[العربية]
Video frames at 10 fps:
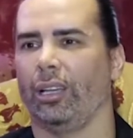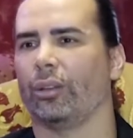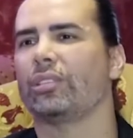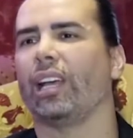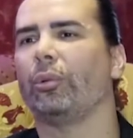
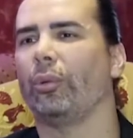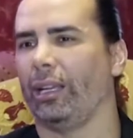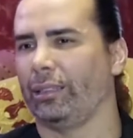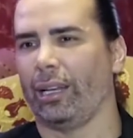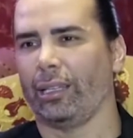يعني صعب
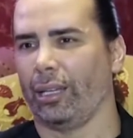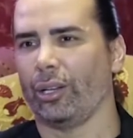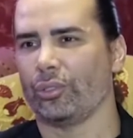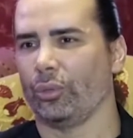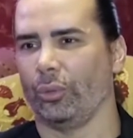الواحد يلاقي
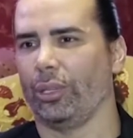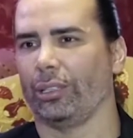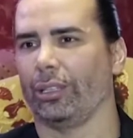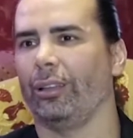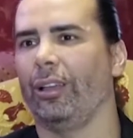على ذوقه
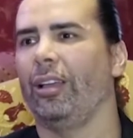هيك